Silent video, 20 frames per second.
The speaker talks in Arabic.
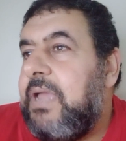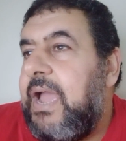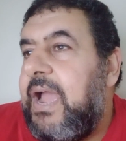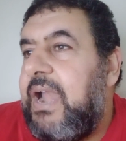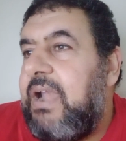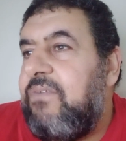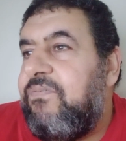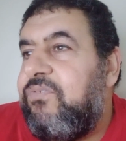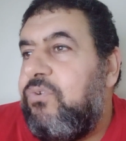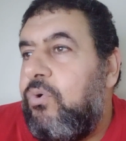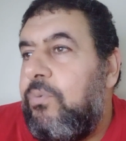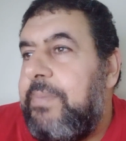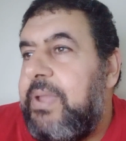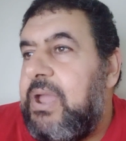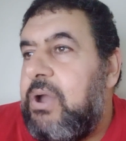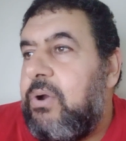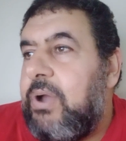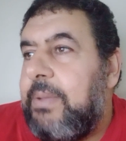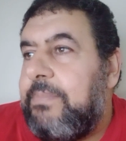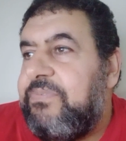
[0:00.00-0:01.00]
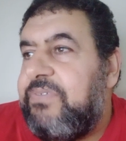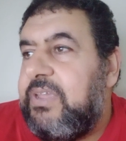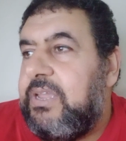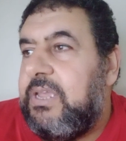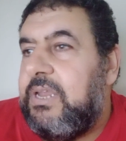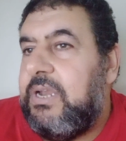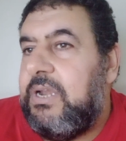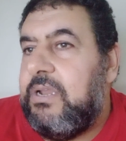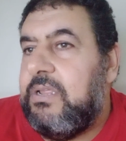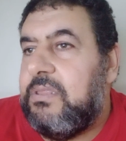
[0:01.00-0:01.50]
1150
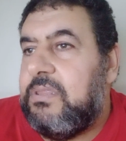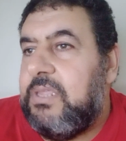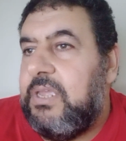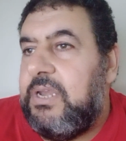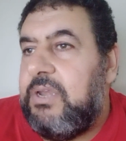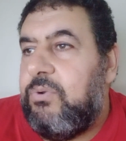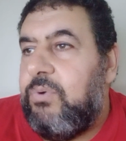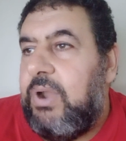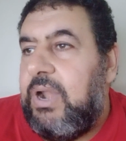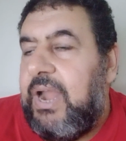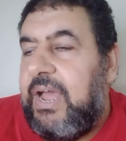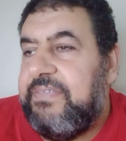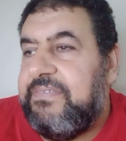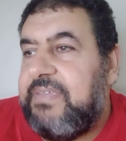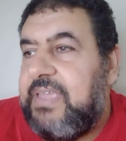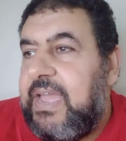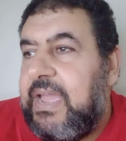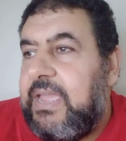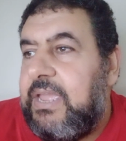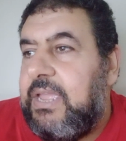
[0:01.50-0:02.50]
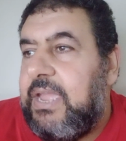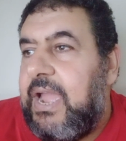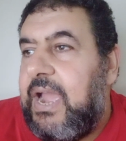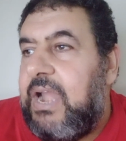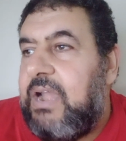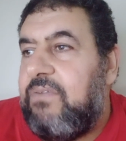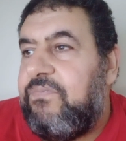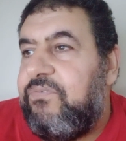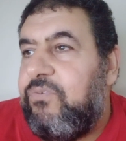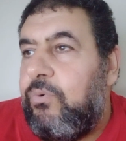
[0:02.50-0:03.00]
جنيه للطن والعسكري
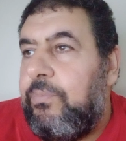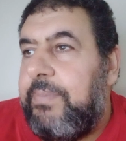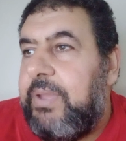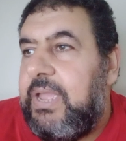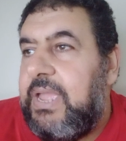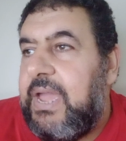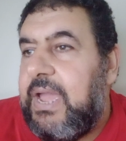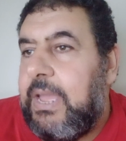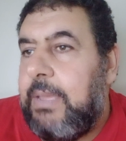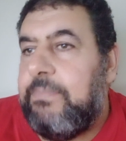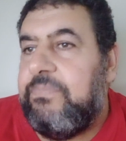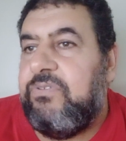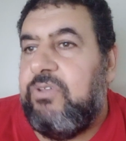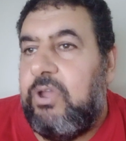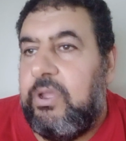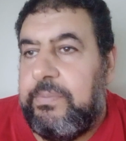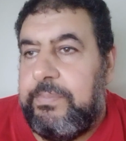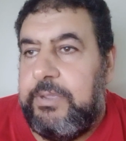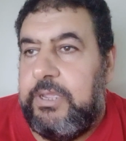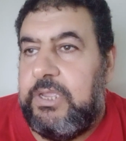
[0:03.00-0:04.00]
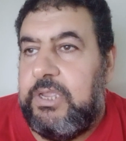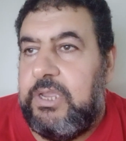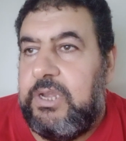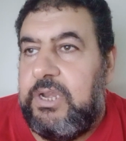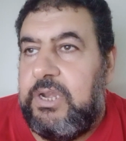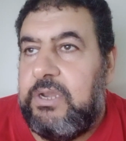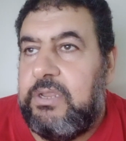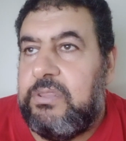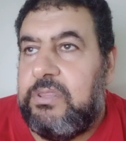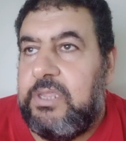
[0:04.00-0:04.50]
1145
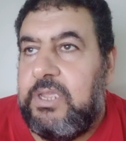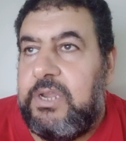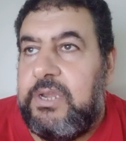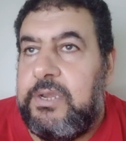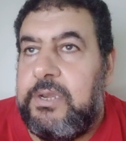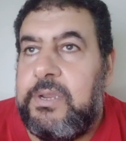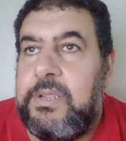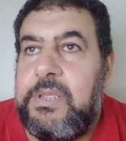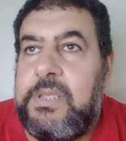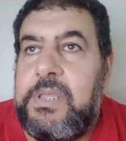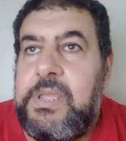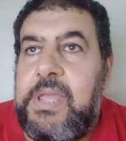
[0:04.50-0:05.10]
جنيه للطن